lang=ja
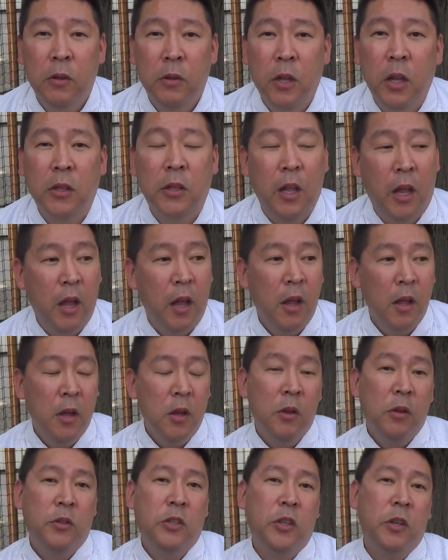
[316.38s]
だって
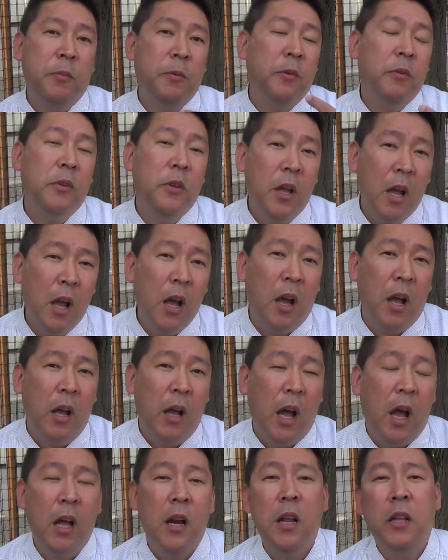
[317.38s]
自分が
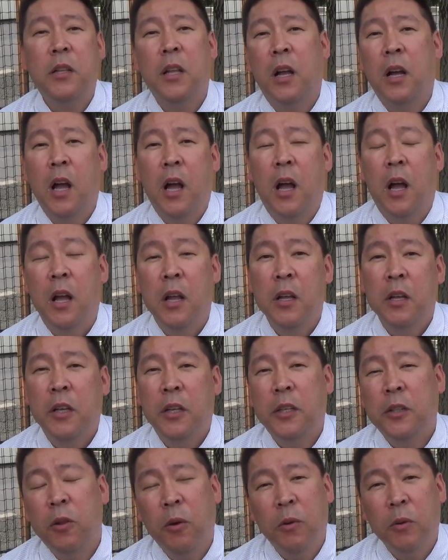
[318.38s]
あなたが
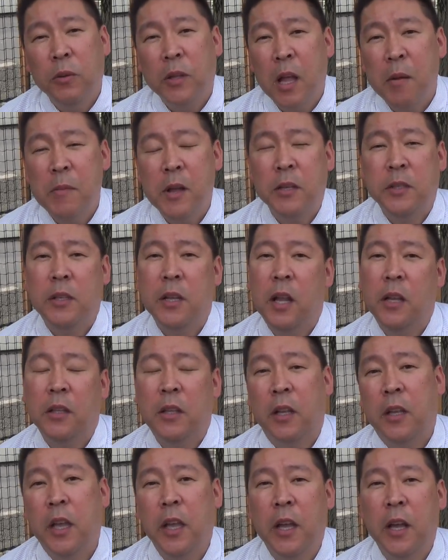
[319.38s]
人を騙してやっ
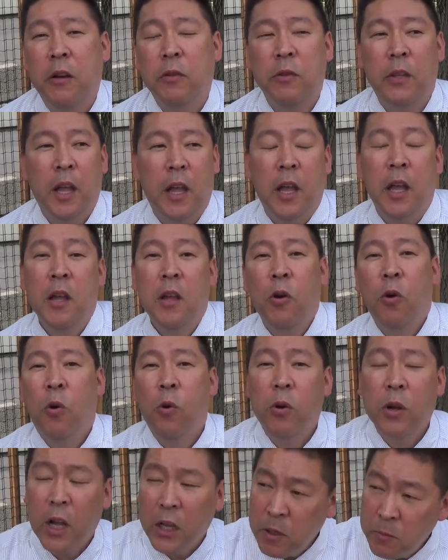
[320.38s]
た契約で
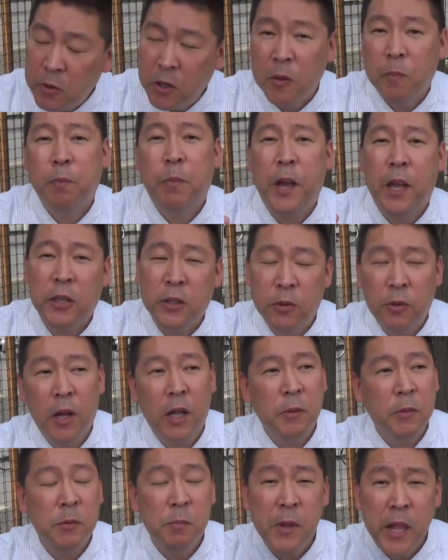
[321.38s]
他にもいっぱい人
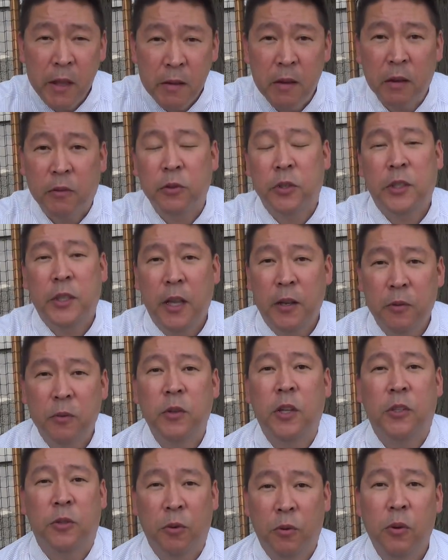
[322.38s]
が迷惑してる
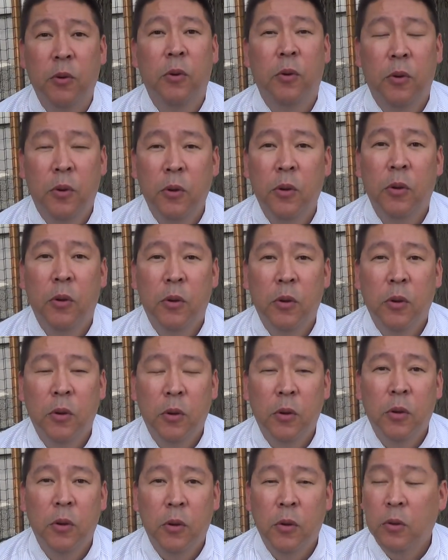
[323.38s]
んでしょ
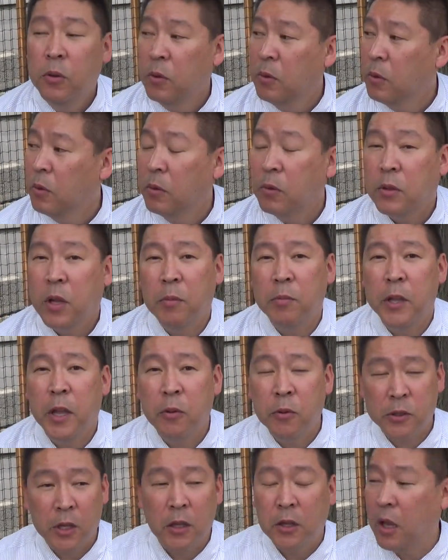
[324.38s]
多分
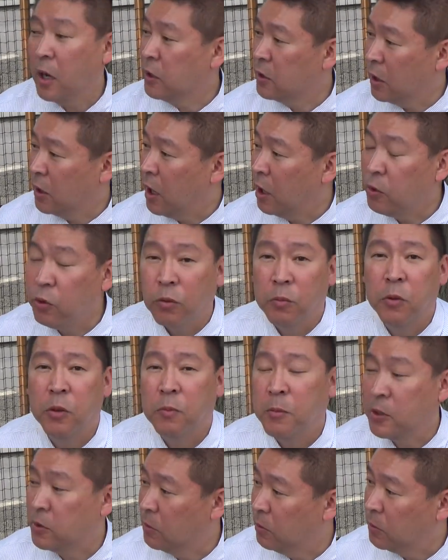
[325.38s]
F さんだけじゃないと思い
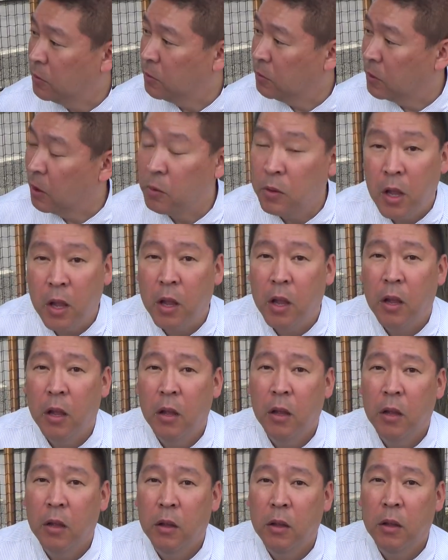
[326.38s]
ますよそんなね
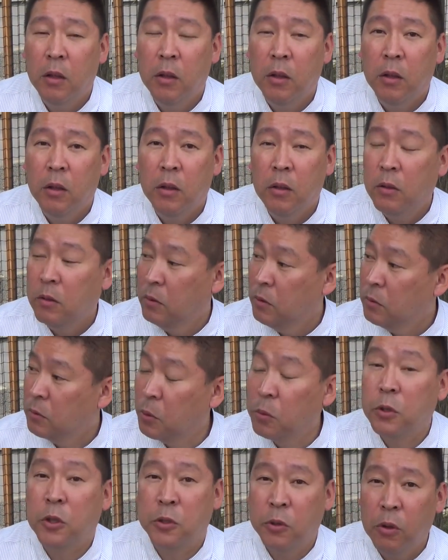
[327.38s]
そうですねはい
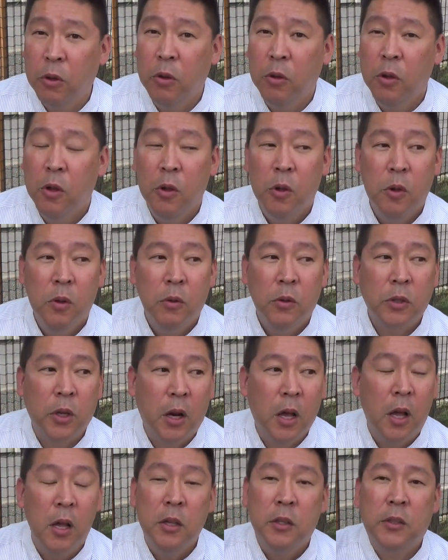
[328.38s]
そうでしょそした
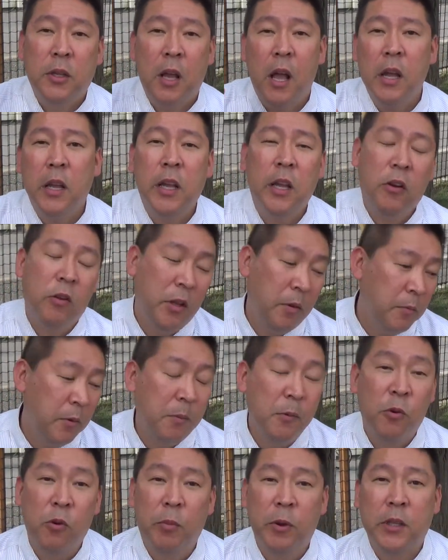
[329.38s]
ら懺悔の意味
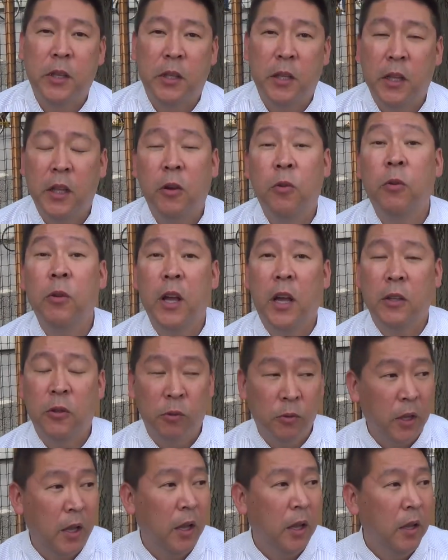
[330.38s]
も込めて出てこない
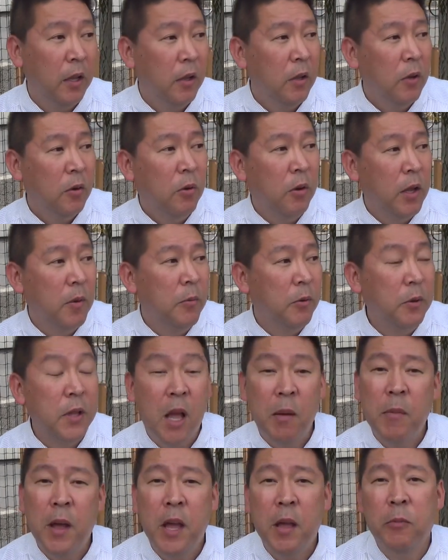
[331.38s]
とねこれもう
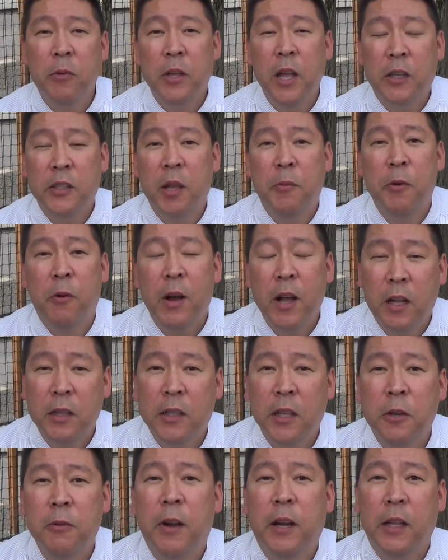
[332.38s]
名前もやさも分かっ
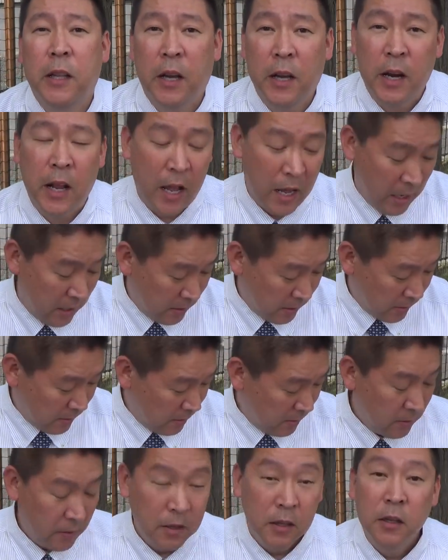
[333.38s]
てるわけだから
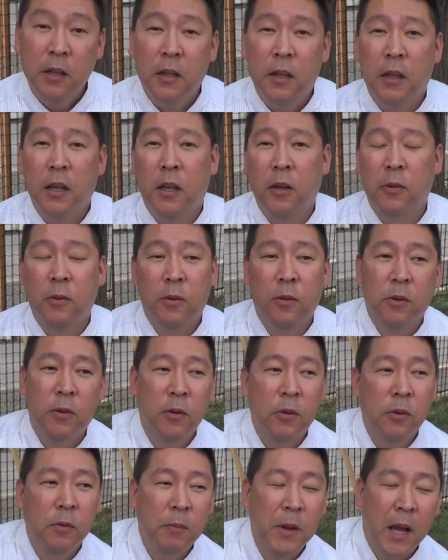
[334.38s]
あ
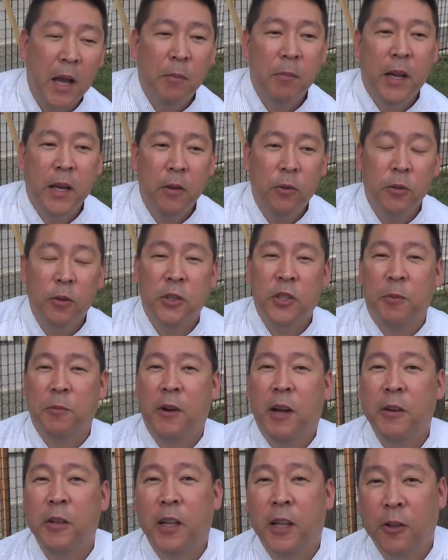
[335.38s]
のまああんまり脅して
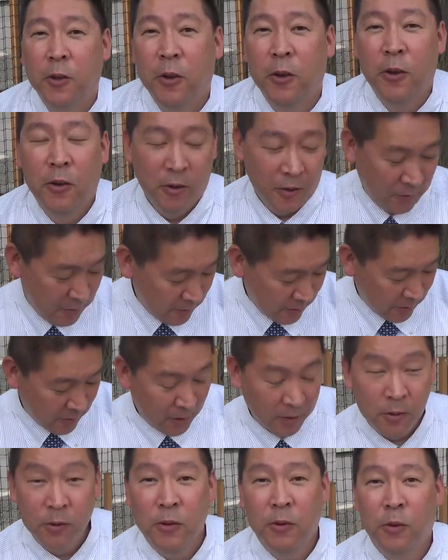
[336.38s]
も悪いけど
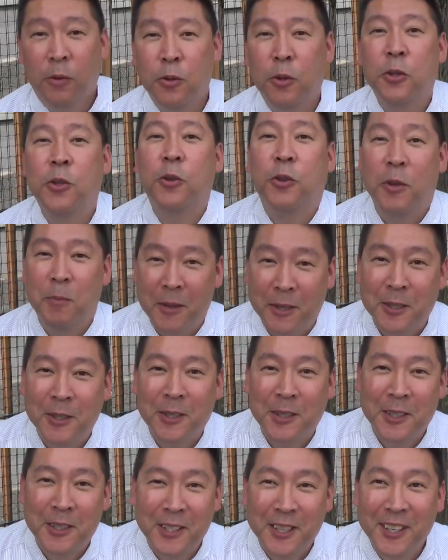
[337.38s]
あの脅しときま
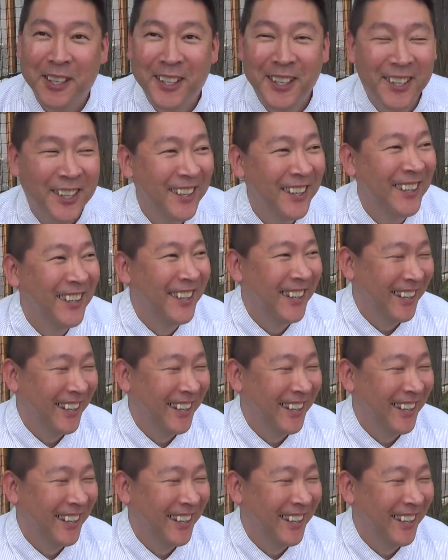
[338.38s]
す